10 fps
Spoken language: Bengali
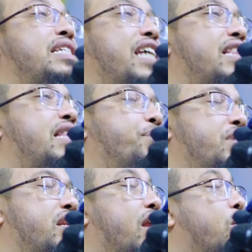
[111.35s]
সেই
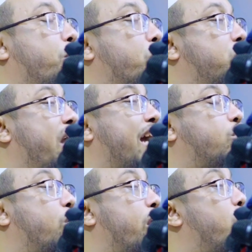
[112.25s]
তৃপ্তিটার মধ্যে এক
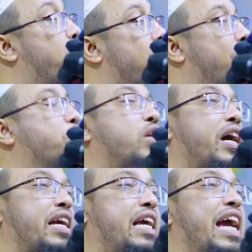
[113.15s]
ধরনের নোংরামও
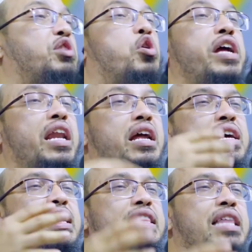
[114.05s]
থাকে এক ধরনের
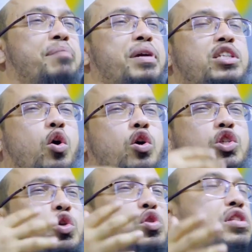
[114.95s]
দেখবেন যে
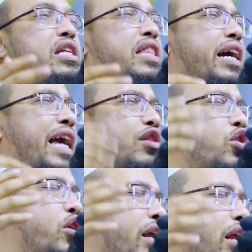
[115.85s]
অস্বস্তি থাকে এক
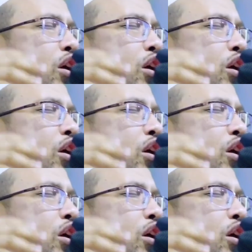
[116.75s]
ধরনের